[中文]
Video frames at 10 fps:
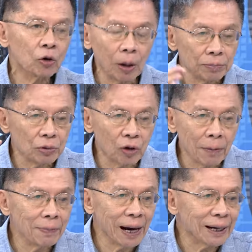关不
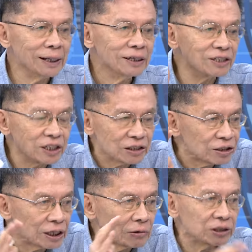关麦是
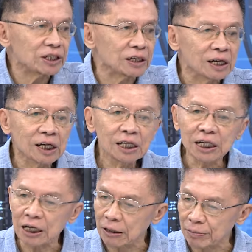小事，
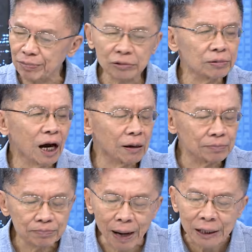你不
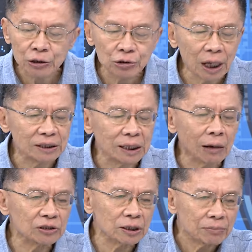要盘算
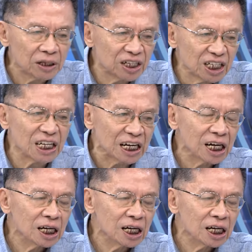到这么细。